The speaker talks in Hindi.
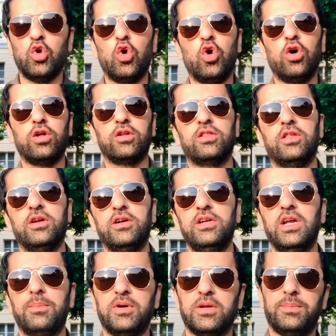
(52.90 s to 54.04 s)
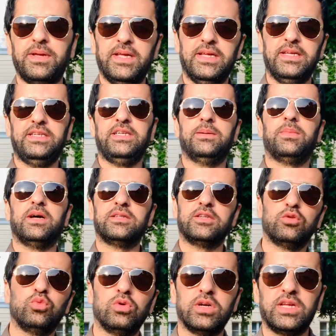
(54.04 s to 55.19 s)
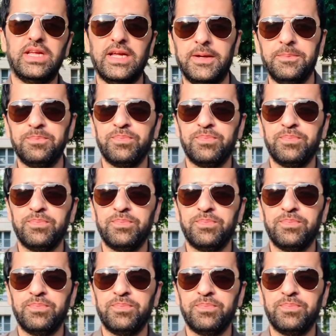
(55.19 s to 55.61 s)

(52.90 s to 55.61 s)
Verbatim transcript: और थर्ड नंबर पे ये बात करूँगा कि